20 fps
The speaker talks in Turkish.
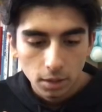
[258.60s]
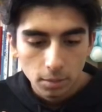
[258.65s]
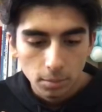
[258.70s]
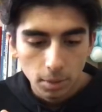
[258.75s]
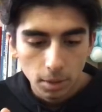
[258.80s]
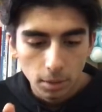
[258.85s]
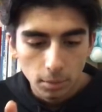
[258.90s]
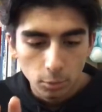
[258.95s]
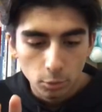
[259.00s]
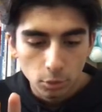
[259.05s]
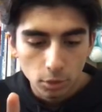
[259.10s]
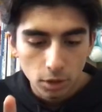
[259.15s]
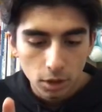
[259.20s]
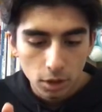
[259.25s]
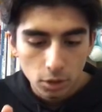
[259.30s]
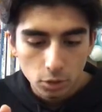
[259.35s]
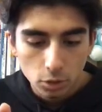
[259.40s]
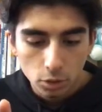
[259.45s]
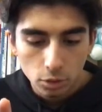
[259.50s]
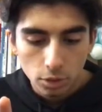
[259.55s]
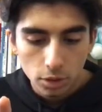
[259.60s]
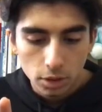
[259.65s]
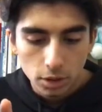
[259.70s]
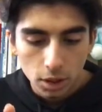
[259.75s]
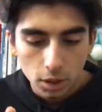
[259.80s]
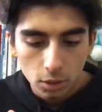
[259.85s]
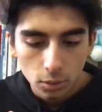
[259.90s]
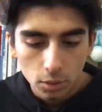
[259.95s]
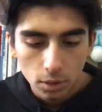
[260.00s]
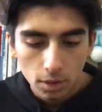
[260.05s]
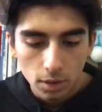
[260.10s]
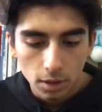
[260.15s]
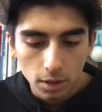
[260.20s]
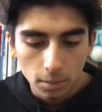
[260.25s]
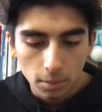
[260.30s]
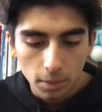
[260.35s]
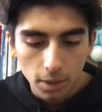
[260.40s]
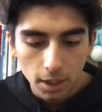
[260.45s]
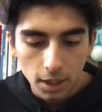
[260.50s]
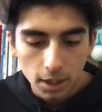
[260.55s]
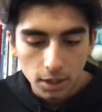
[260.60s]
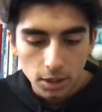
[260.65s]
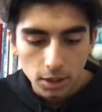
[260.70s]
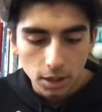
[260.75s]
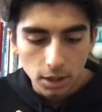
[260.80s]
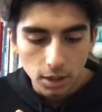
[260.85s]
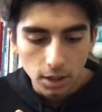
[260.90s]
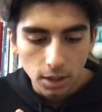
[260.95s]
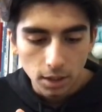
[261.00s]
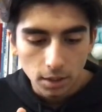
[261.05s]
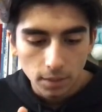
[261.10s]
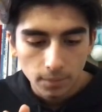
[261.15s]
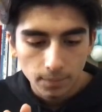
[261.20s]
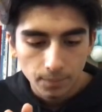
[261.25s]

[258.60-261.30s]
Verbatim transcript: Ben bunlara çok teşekkür ederim gerçekten.